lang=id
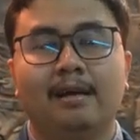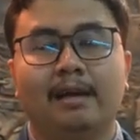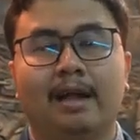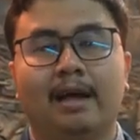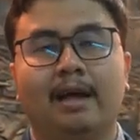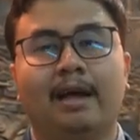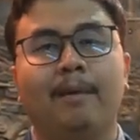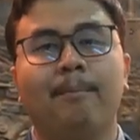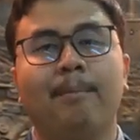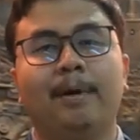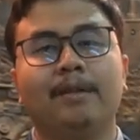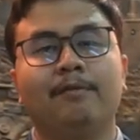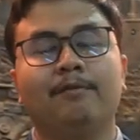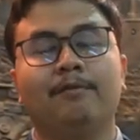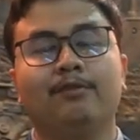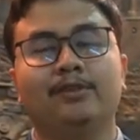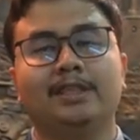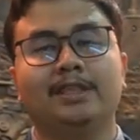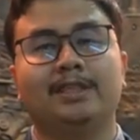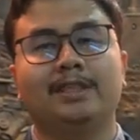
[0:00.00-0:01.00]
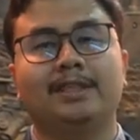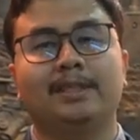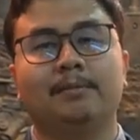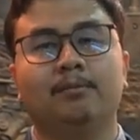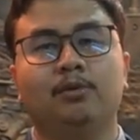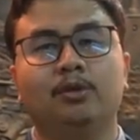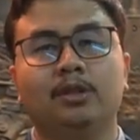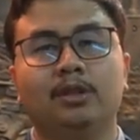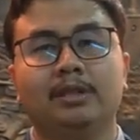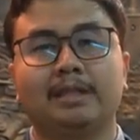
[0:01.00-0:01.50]
Nah, keempat fungsi
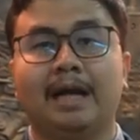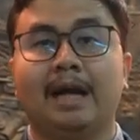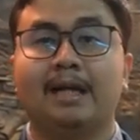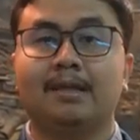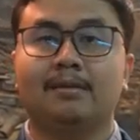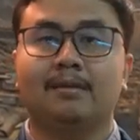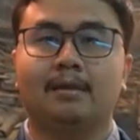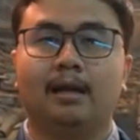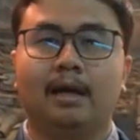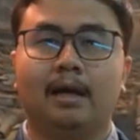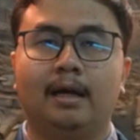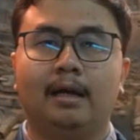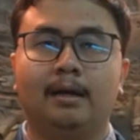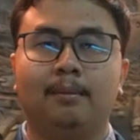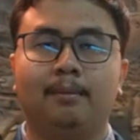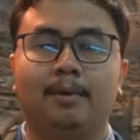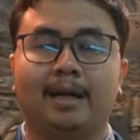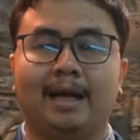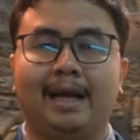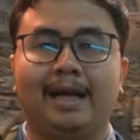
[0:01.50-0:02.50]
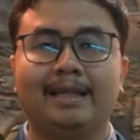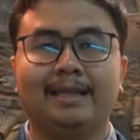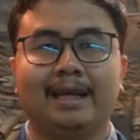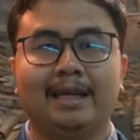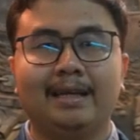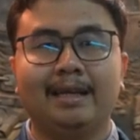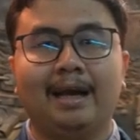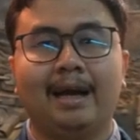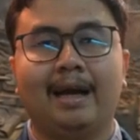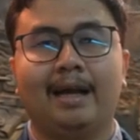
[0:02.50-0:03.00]
tersebut sangat uh,
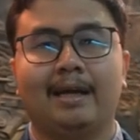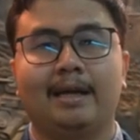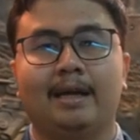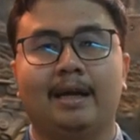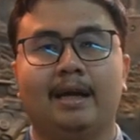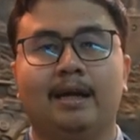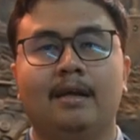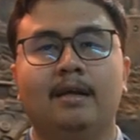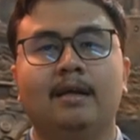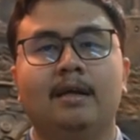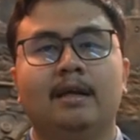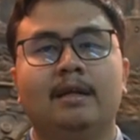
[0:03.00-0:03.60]
berkaitan karena